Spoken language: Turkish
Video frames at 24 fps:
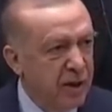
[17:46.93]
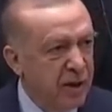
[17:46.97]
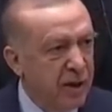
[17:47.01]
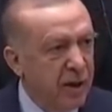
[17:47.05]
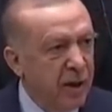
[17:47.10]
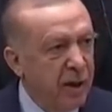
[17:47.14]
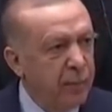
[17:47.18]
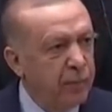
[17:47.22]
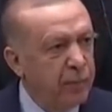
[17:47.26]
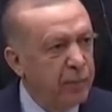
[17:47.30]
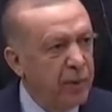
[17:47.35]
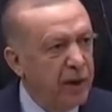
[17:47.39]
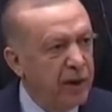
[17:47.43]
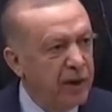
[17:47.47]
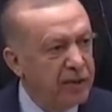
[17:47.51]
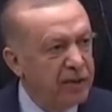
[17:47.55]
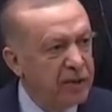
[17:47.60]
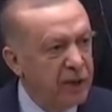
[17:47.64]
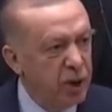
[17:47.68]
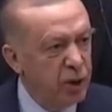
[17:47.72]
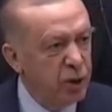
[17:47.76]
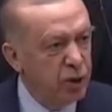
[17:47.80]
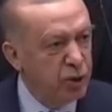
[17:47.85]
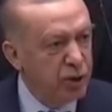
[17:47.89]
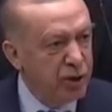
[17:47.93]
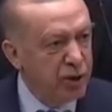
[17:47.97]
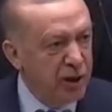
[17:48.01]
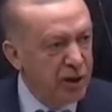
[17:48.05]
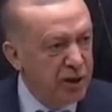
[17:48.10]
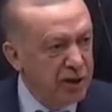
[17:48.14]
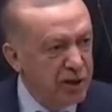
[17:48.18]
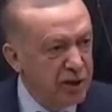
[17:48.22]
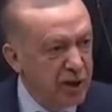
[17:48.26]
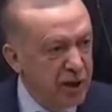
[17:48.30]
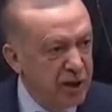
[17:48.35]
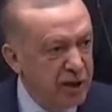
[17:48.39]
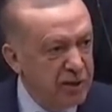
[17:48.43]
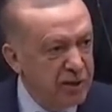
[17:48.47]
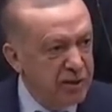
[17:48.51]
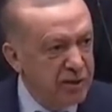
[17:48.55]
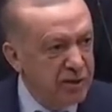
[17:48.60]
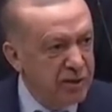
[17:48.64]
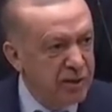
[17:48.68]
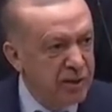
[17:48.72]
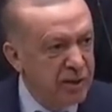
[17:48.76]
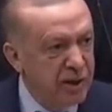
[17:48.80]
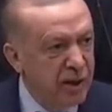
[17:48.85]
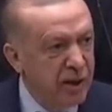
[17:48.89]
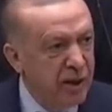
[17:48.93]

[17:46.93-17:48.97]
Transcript: Hep birlikte yükseleceğiz.